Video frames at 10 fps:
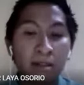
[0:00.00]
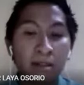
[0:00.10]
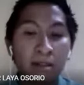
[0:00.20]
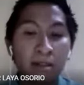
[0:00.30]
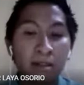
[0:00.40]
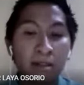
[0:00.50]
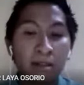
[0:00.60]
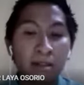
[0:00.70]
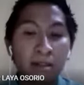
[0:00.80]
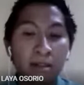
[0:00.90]

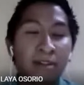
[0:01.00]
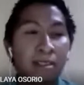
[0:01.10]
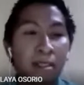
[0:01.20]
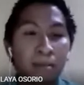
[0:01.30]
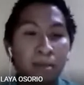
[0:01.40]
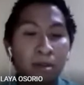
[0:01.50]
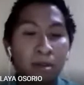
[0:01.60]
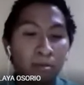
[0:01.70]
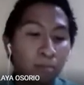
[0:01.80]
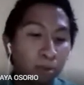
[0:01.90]
Posteriormente van a ir
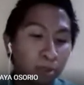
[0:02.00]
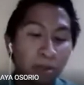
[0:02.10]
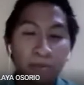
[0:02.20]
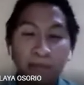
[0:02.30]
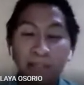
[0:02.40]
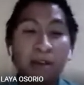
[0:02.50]
escuchando valores